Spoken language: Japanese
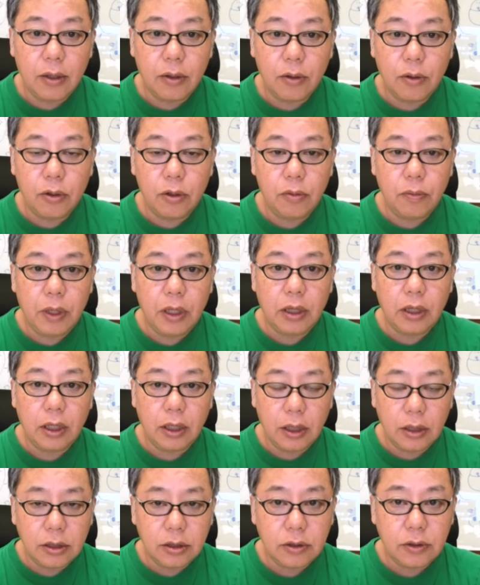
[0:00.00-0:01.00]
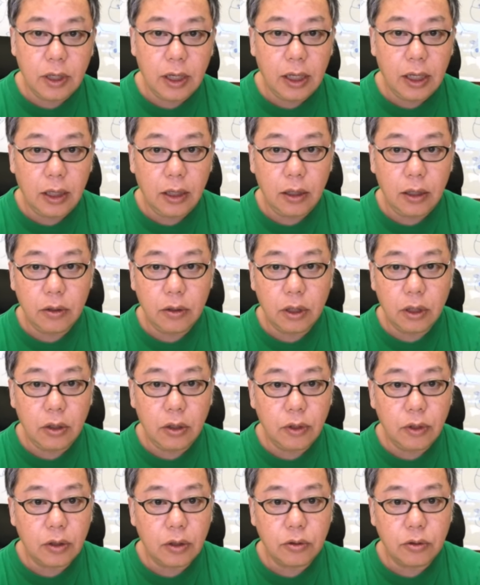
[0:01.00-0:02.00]
心メンテナンスは
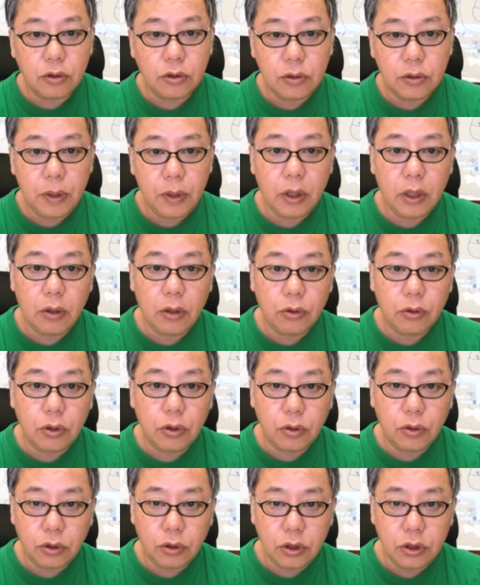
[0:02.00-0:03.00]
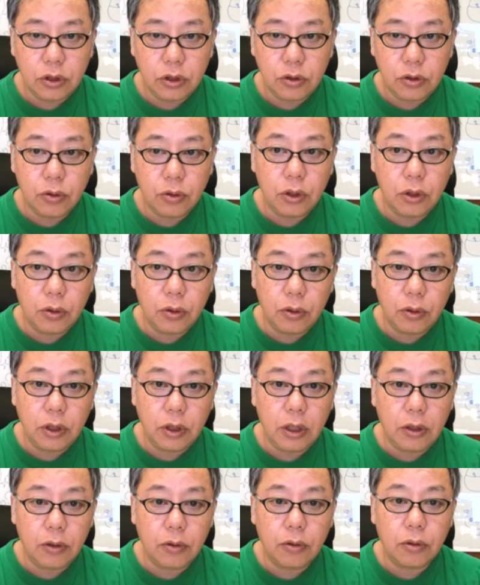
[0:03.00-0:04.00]
エネルギーワークをすべての人の日常に
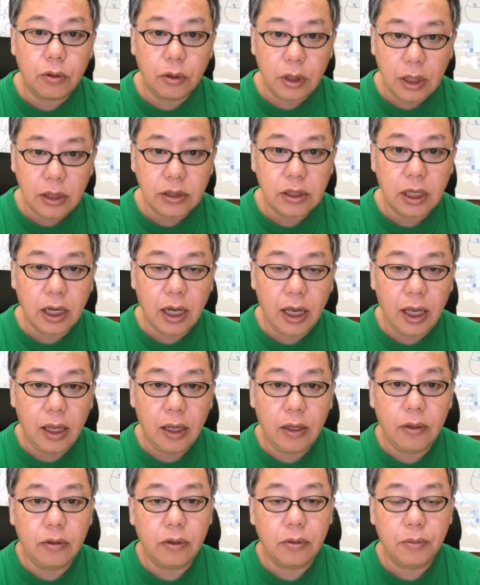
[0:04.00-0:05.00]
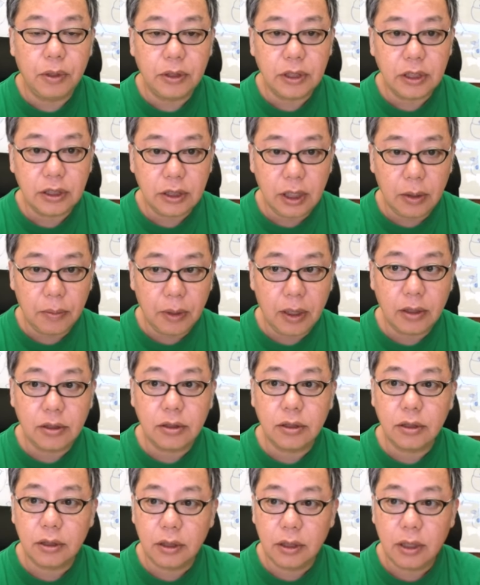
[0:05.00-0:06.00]
取り入れることで世界平和を目指していま
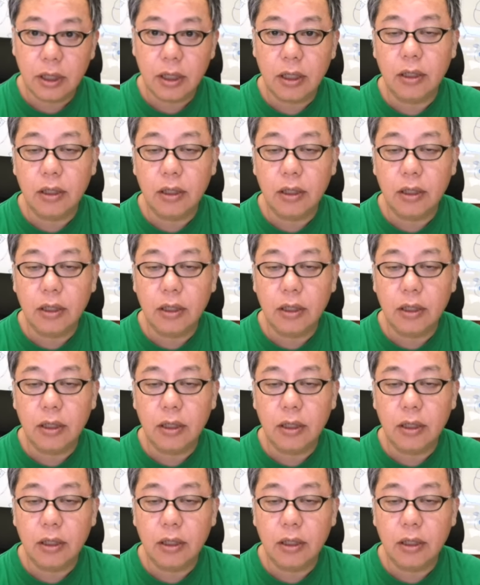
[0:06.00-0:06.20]
す。